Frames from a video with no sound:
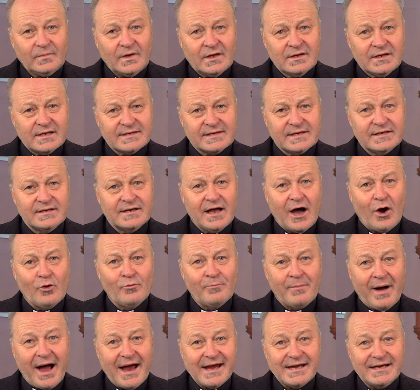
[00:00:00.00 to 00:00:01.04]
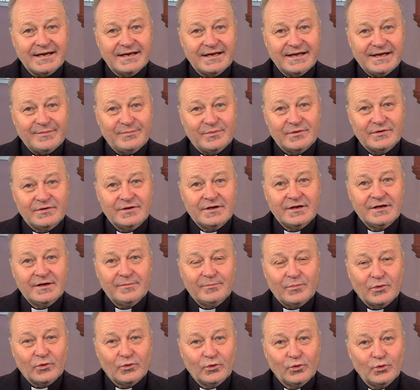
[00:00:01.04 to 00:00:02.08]
dass genau mein Leben
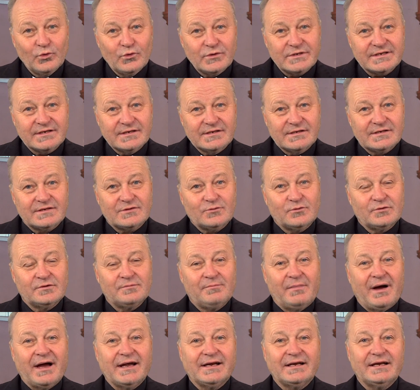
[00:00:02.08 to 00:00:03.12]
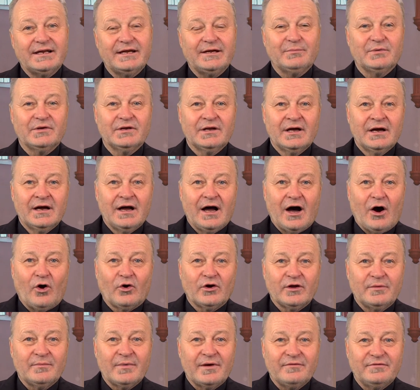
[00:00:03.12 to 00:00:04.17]
begrüßt ist und mein Leben auch
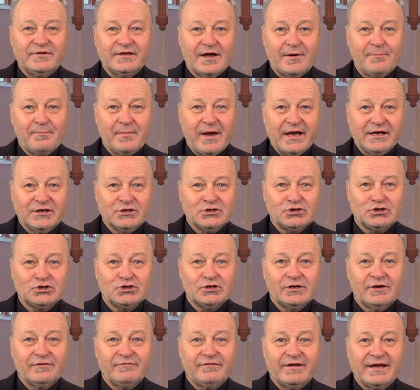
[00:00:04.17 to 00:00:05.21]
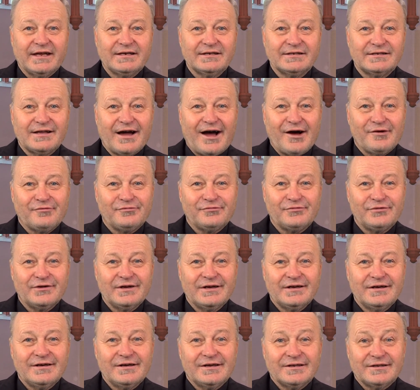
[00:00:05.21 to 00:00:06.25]
immer wieder Mensch werden darf.
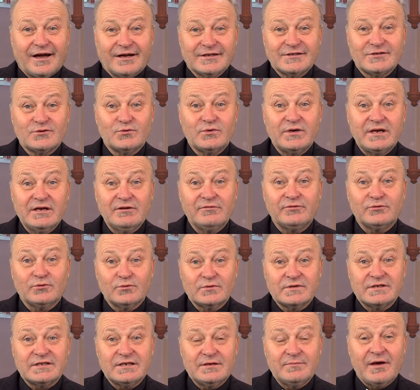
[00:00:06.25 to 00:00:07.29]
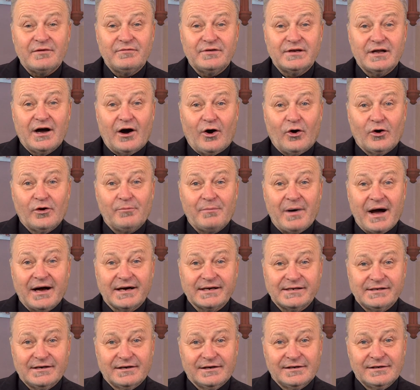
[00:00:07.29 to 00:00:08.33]
Dazu hilft uns immer wieder auch
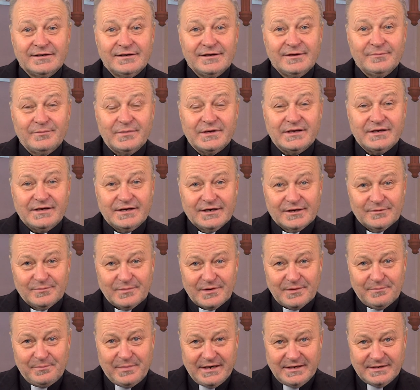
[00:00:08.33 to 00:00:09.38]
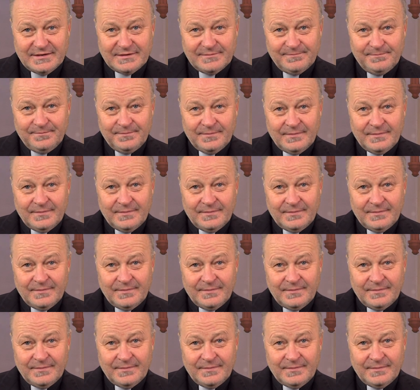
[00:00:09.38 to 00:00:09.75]
Maria mit ihrem Gebet.